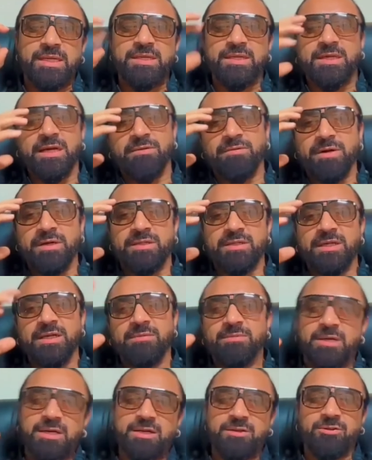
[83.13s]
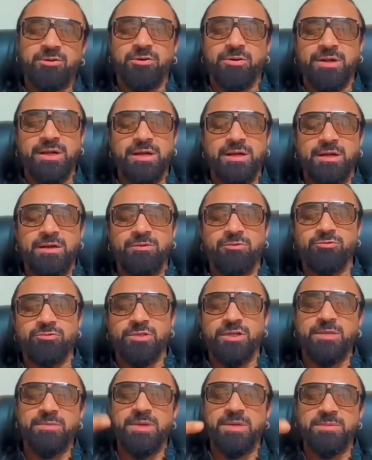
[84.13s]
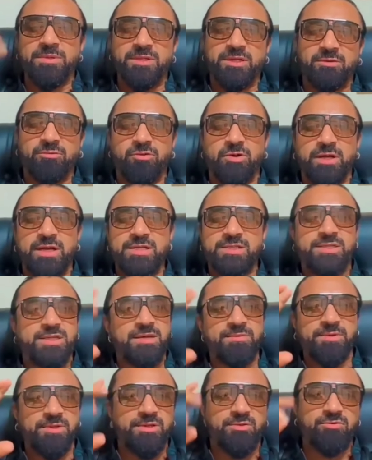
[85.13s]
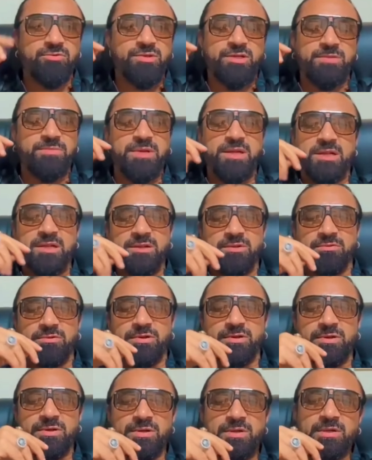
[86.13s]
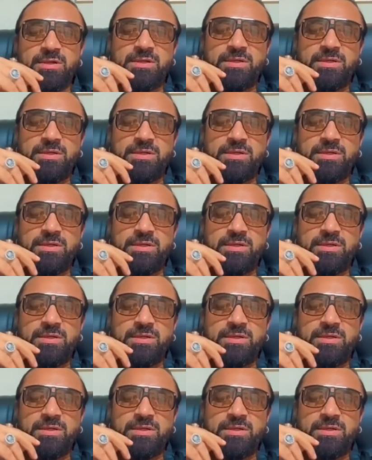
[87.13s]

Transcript: कि इनका वक्त है हमारा दौर आएगा उतने में अभी तक वो अरेस्ट है अभी तक उनकी बेल नहीं हुई